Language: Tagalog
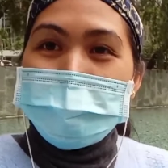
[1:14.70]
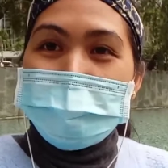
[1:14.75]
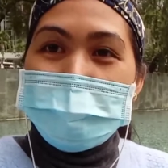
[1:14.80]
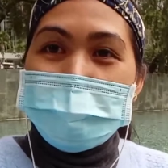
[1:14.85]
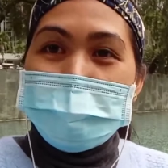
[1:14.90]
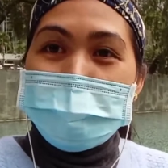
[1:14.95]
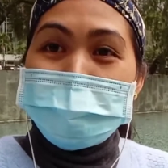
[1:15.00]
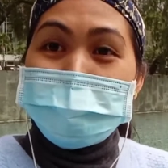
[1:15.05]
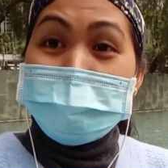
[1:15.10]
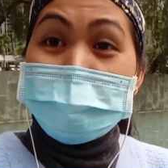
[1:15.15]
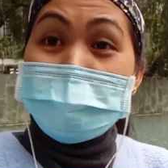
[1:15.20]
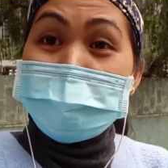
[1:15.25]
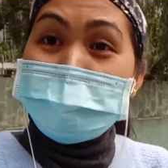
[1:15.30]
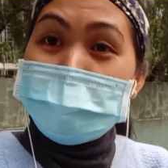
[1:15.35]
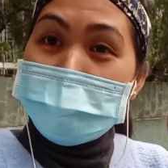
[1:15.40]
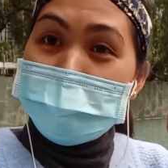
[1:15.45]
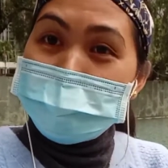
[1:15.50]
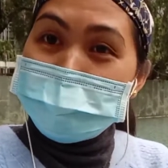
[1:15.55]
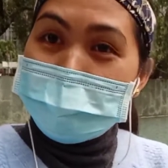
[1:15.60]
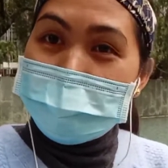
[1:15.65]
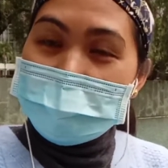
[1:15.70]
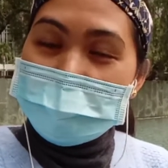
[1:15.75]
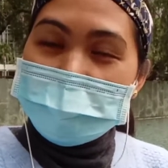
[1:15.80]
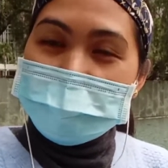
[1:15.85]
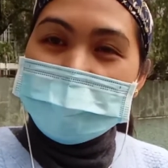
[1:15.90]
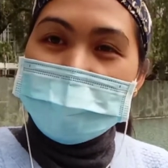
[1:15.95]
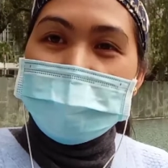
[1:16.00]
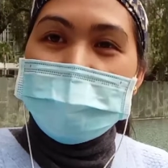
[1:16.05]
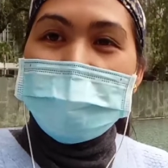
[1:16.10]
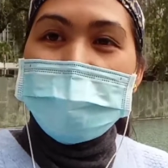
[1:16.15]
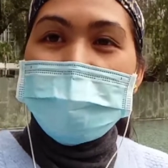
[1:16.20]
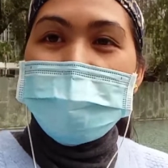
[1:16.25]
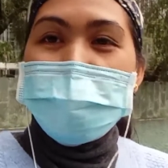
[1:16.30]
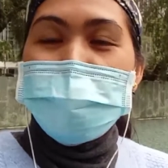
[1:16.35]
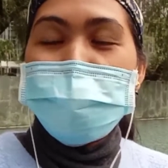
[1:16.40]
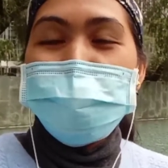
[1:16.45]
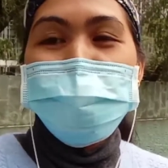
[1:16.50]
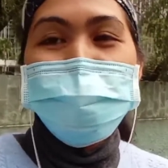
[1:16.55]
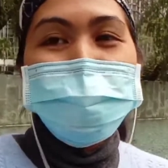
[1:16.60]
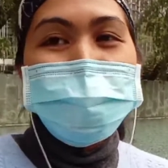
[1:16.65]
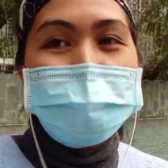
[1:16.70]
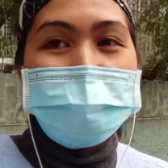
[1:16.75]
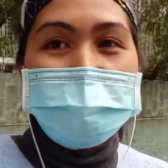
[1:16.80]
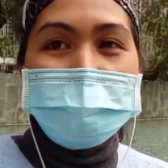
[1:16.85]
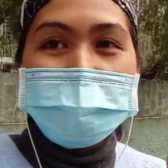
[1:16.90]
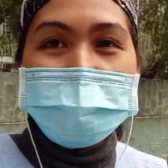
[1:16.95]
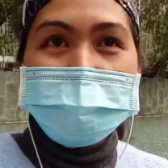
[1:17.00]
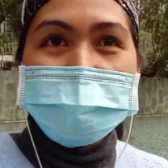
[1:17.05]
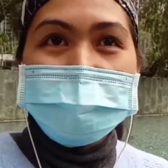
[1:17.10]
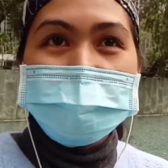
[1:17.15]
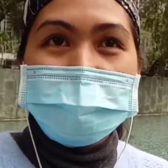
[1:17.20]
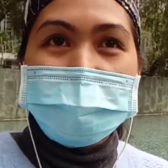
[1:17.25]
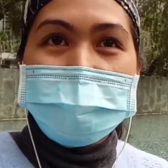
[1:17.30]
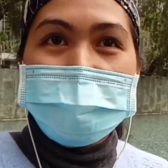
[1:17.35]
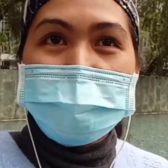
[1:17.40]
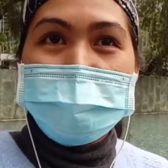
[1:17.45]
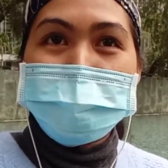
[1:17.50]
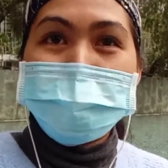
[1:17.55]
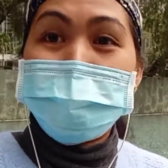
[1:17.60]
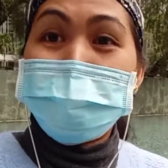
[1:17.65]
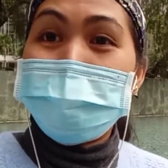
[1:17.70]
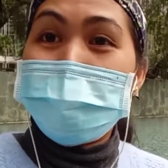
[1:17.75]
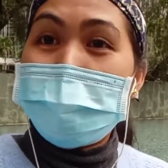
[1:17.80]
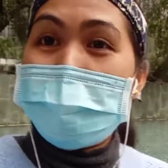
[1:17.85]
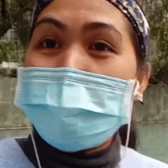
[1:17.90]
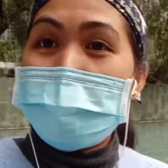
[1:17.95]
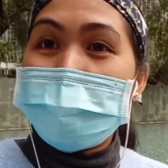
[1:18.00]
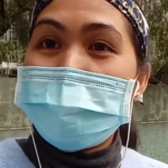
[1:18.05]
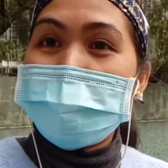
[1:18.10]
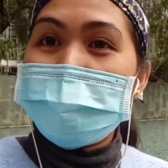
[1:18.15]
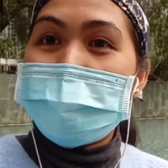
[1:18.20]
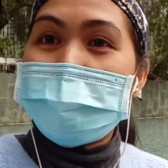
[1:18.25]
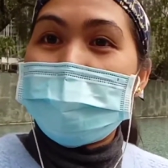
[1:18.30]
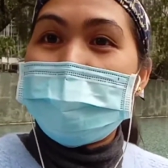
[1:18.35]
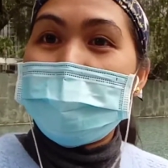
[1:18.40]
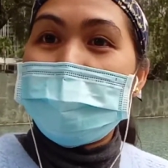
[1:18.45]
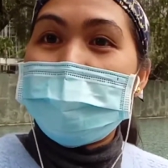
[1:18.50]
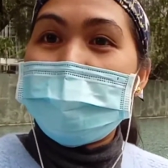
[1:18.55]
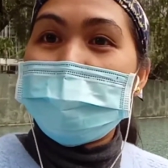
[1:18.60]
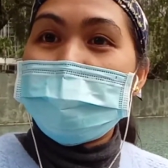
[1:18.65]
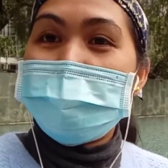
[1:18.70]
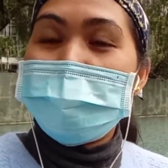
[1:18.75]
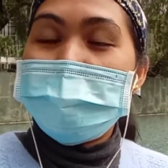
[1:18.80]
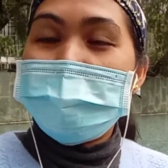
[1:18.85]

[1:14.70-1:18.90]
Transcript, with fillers: uh, magandang balita para sa buwan ng